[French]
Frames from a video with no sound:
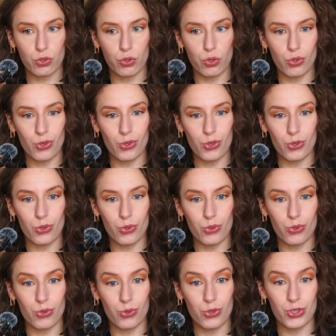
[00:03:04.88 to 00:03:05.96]

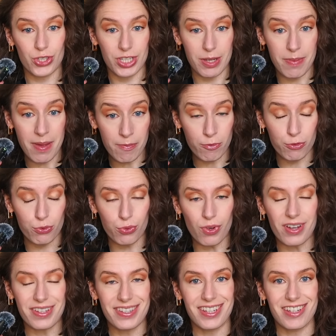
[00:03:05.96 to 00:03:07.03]
que j'ai même vu,
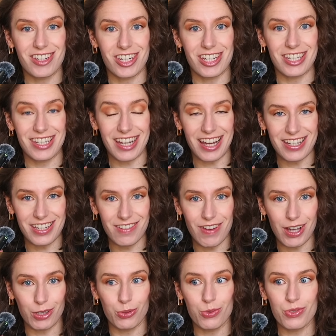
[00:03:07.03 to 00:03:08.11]
c'est chez
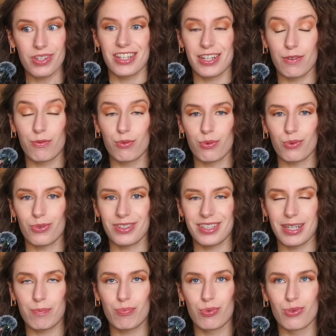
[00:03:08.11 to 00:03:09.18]
Stradivarius, j'ai vu
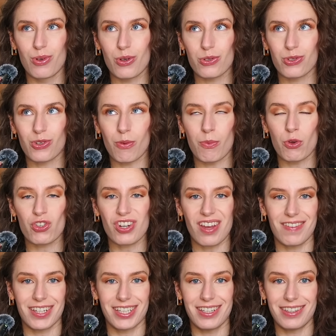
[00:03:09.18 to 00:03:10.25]
des pulls sans manches
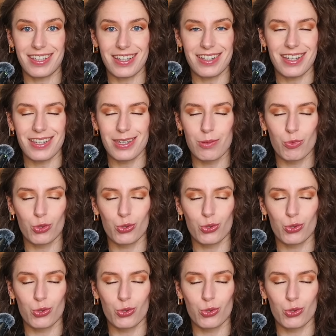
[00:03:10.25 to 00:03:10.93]
avec des têtes d'animaux